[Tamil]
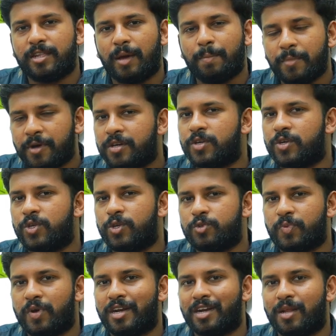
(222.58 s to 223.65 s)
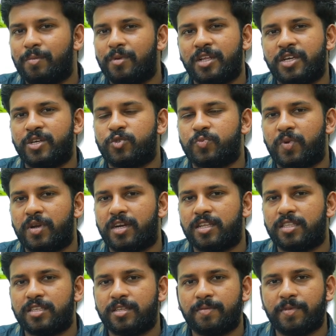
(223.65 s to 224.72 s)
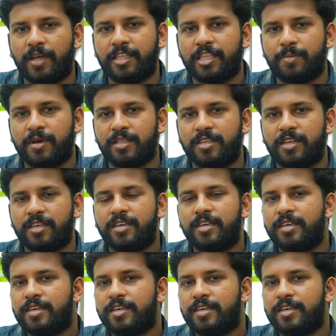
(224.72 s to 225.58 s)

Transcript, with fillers: நமக்கு யூஸ் பண்ணுற மில்க் யூஸ் பண்ணுறது அதே மாதிரி